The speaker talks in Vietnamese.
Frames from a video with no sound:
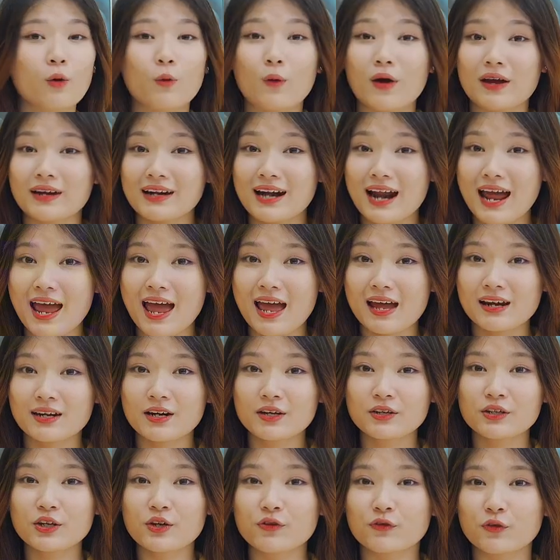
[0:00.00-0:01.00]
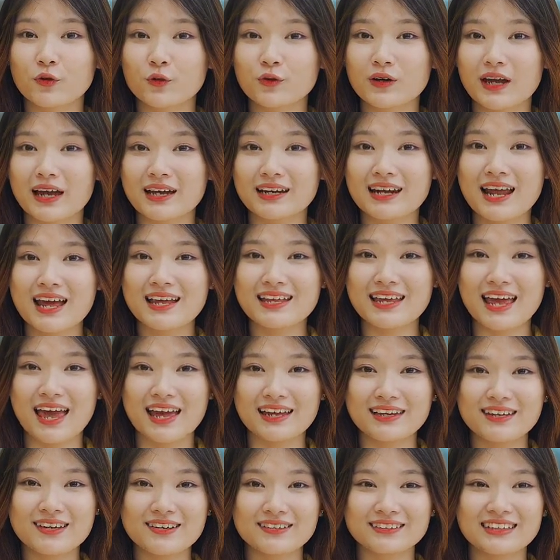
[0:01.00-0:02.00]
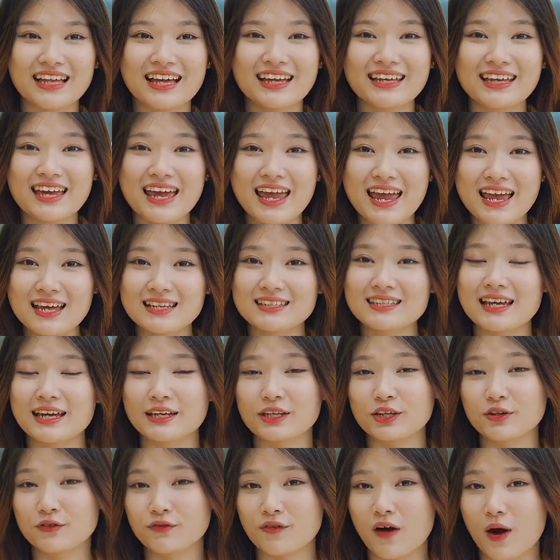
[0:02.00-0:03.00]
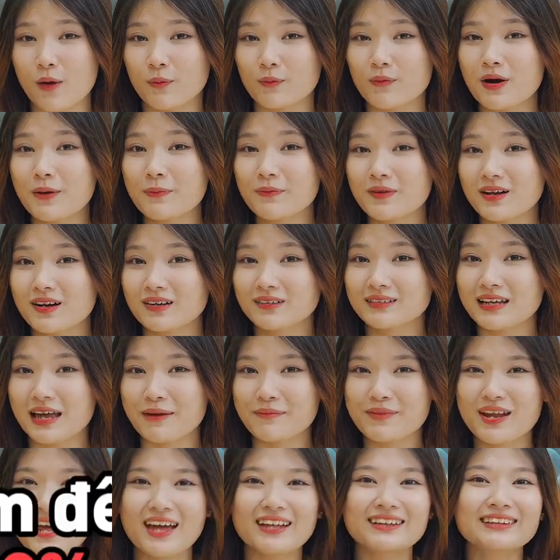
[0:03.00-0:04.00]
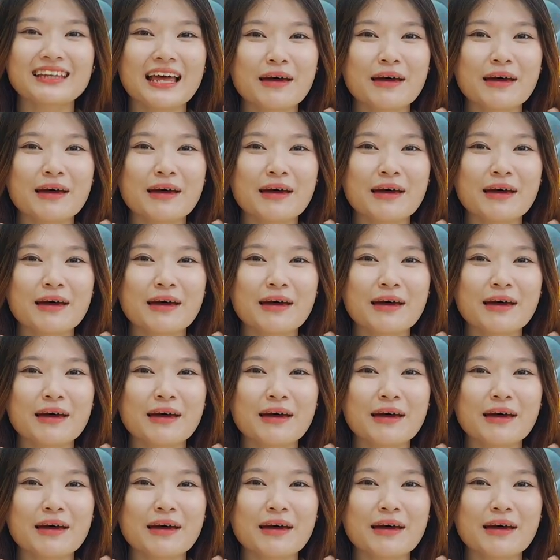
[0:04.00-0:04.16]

Ngoài ra rất nhiều phụ kiện đa dạng như tai nghe, sạc dự phòng, ốp lưng giảm đến